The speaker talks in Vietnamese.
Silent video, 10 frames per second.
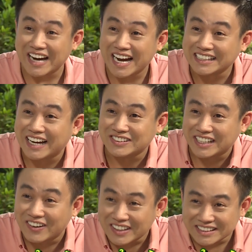ra tao
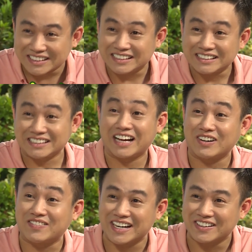sẽ nói tao
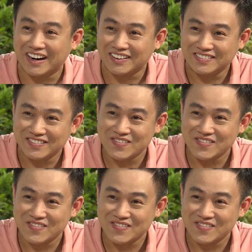là mày đúng không?